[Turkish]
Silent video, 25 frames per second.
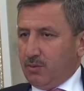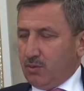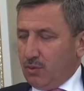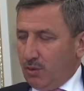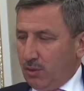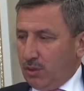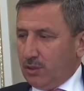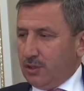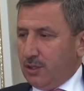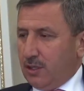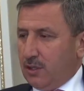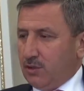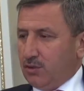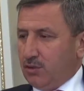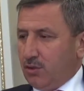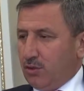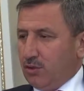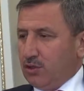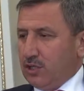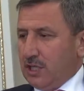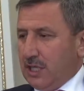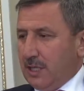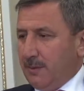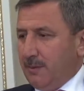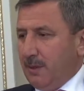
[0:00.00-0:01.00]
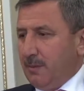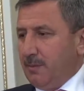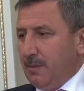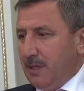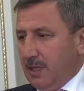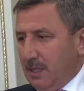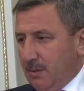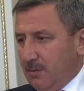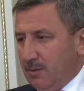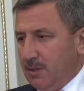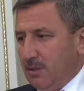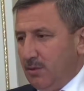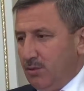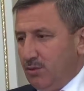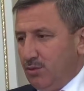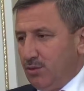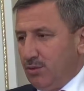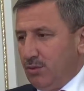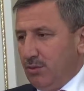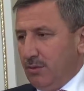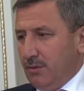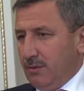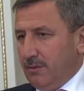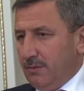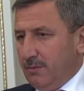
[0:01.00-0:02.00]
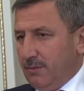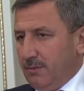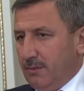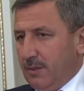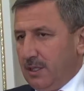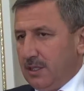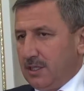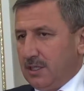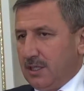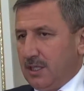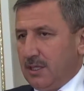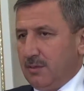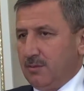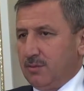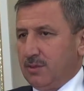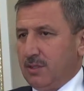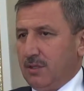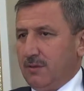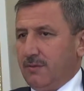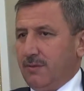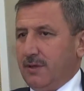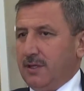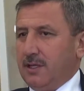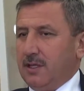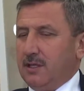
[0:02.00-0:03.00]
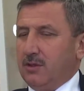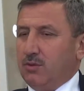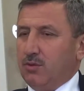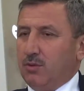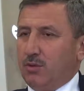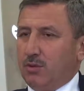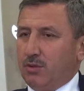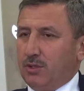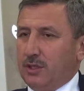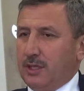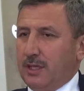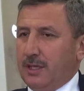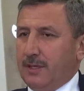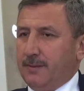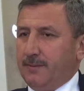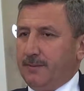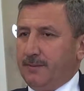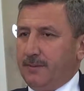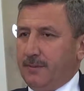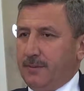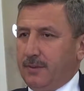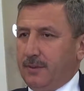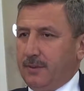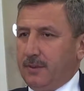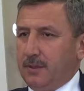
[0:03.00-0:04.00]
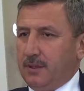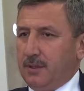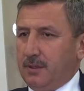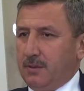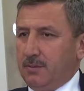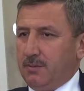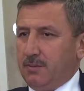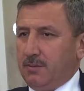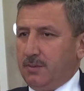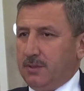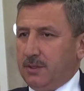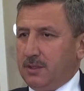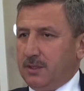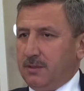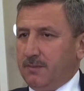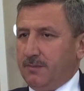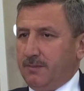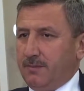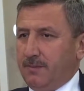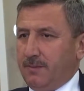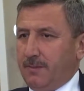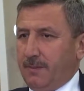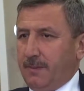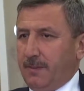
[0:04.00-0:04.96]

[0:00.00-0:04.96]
koordinasyonu sağlamak belki bize düştü. Başkanımız da ifade etti. Orada e, bizim